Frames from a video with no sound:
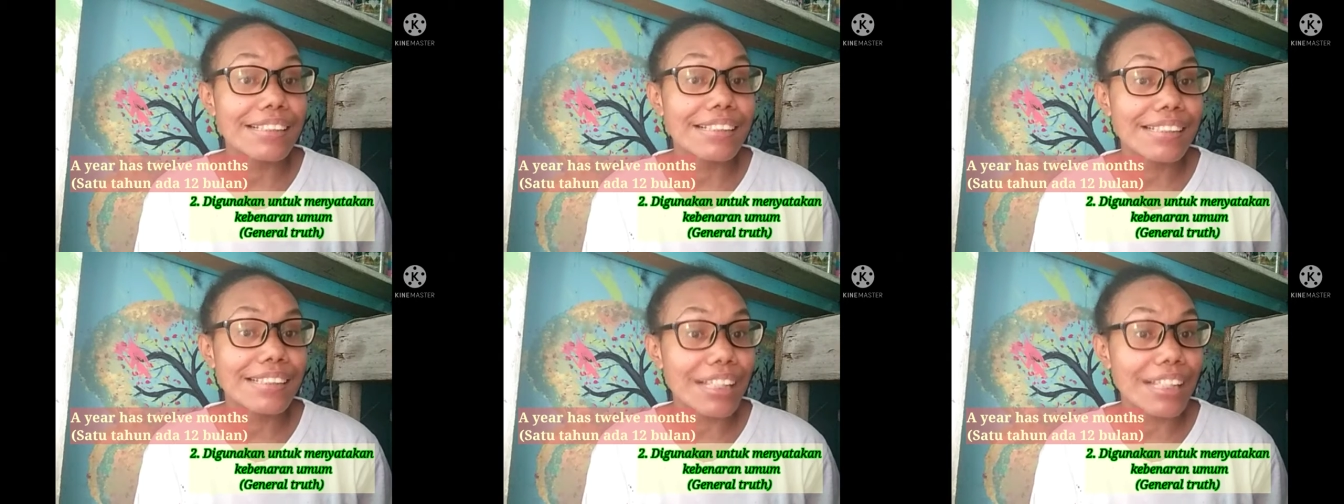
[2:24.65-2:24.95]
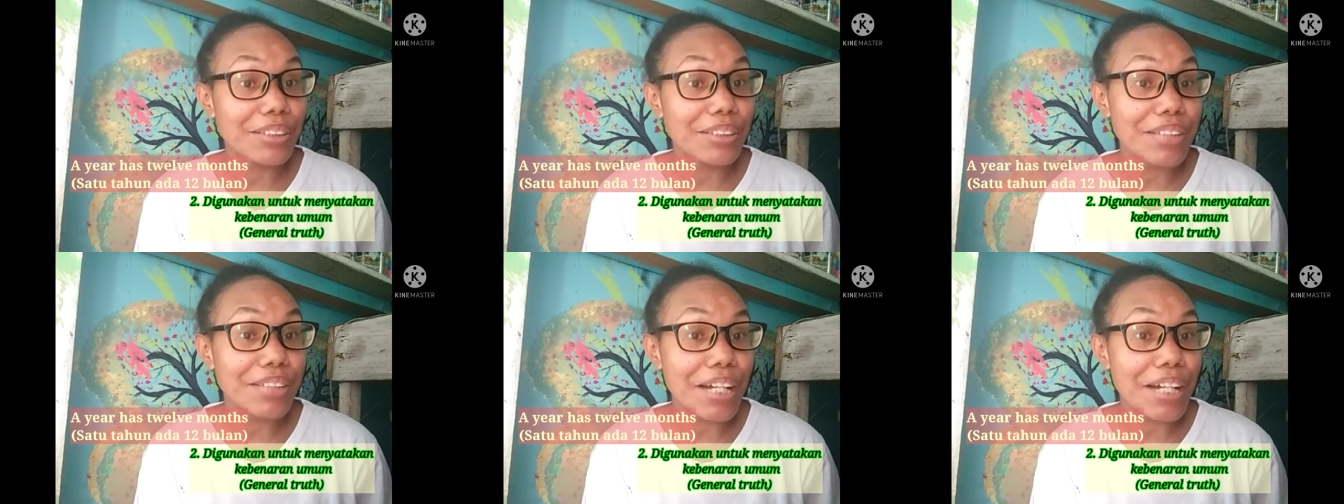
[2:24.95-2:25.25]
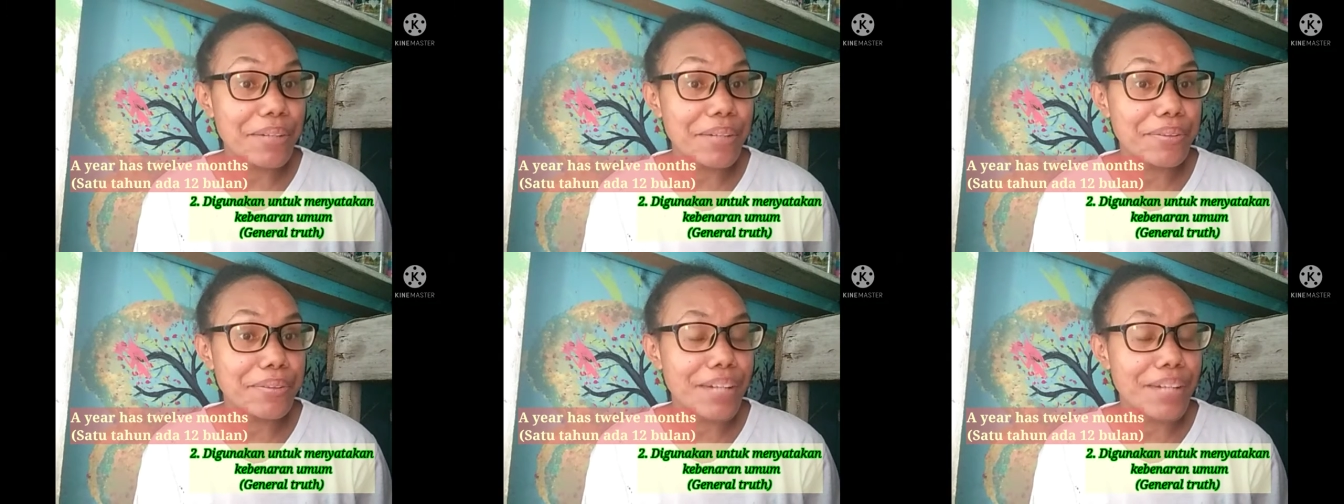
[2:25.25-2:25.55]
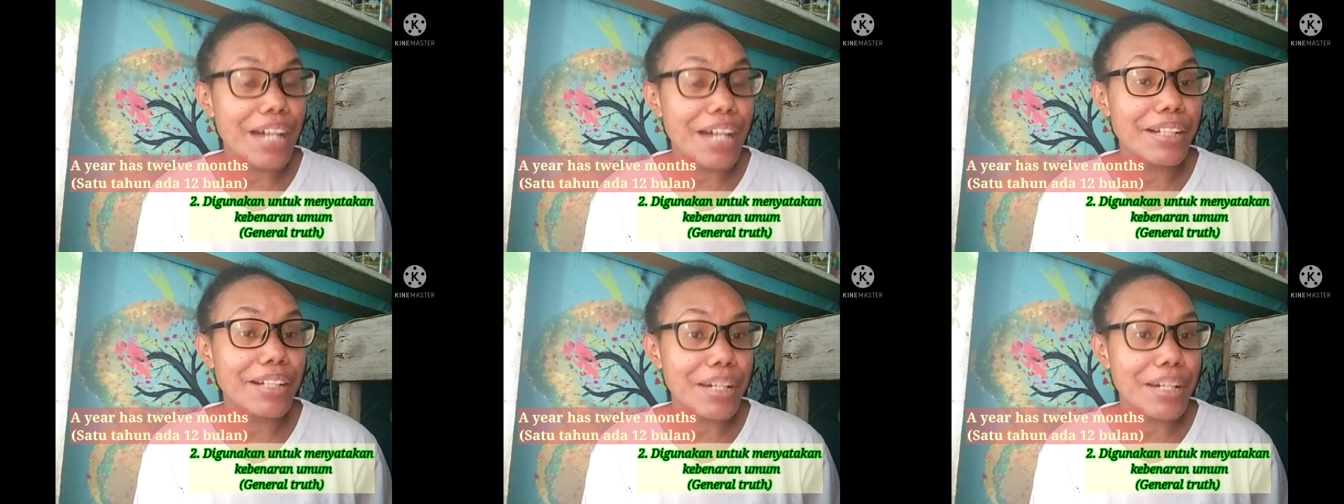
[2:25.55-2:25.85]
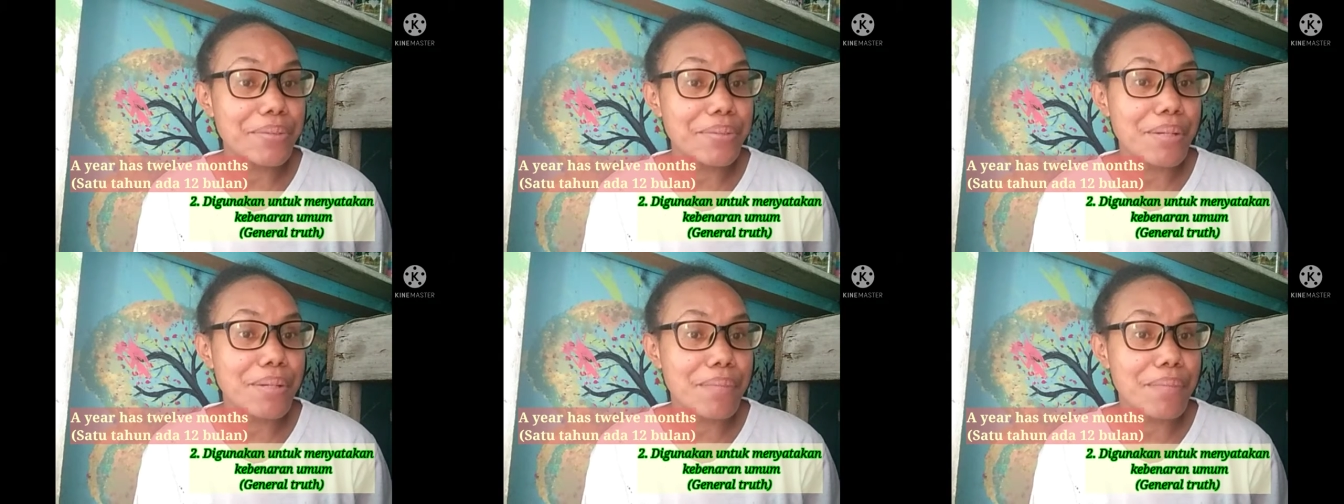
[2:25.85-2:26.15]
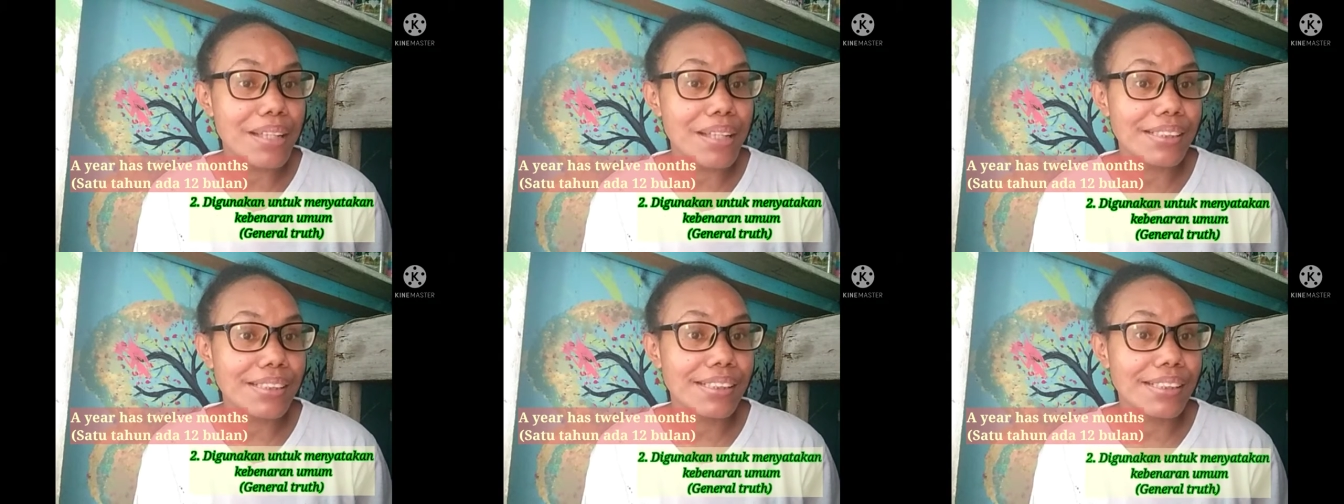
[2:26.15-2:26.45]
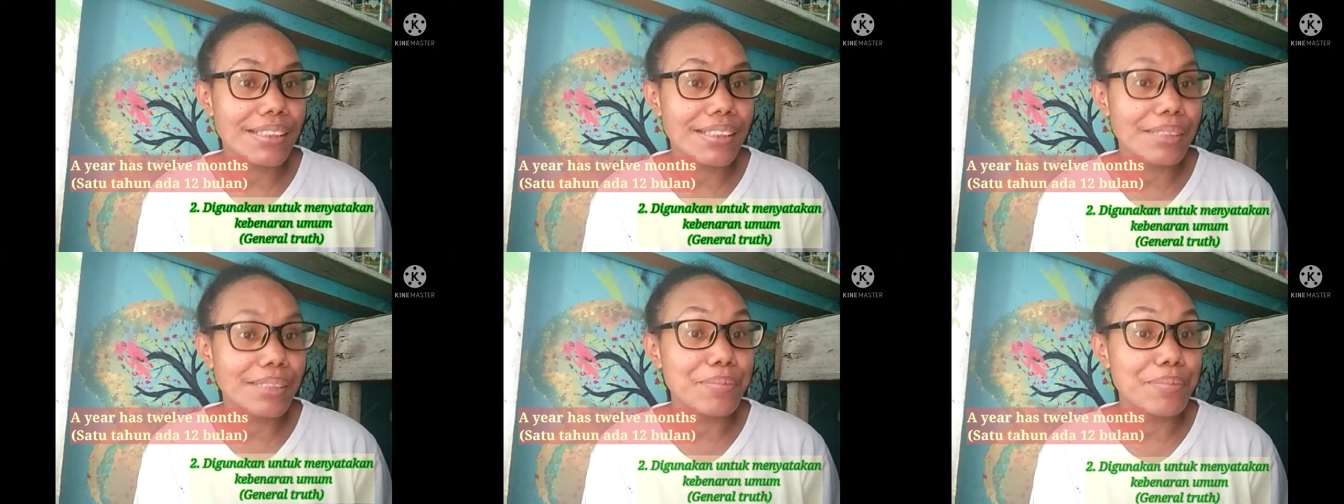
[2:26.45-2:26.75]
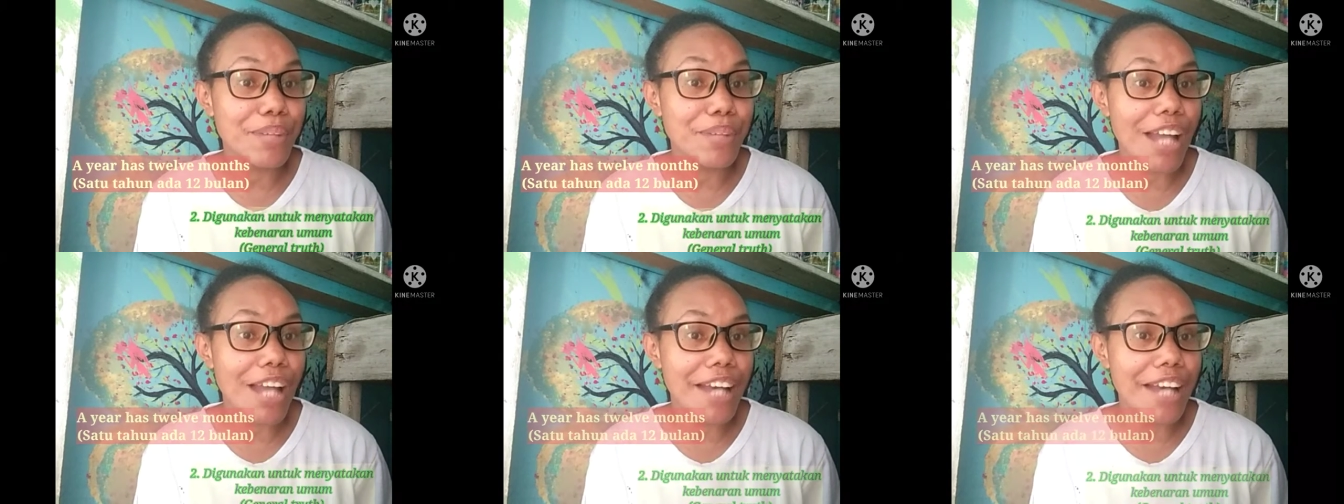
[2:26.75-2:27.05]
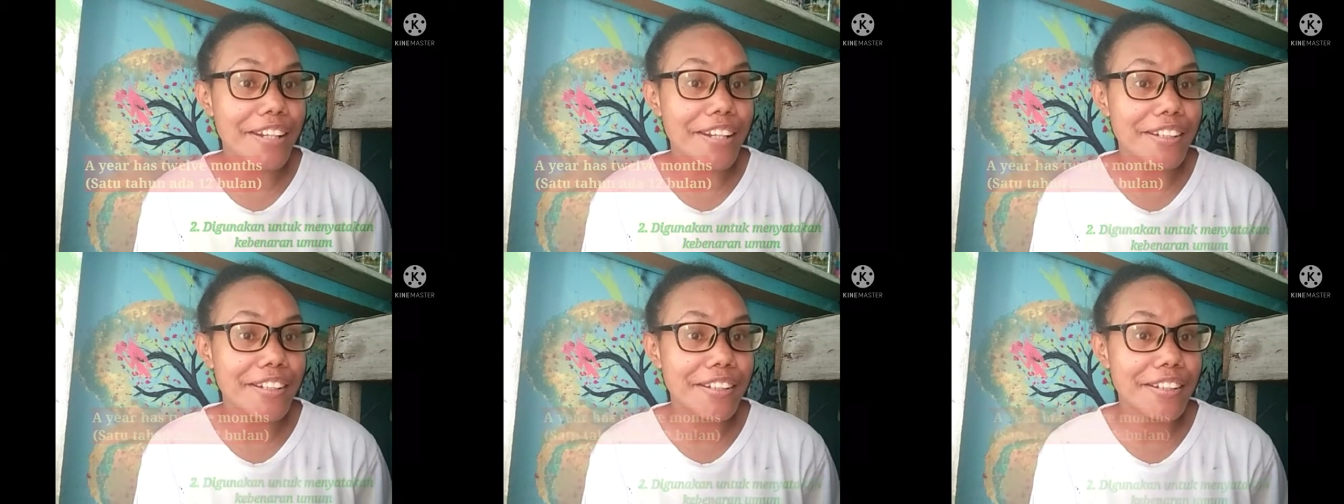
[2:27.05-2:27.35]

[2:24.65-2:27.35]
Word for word: Satu tahun ada 12 bulan.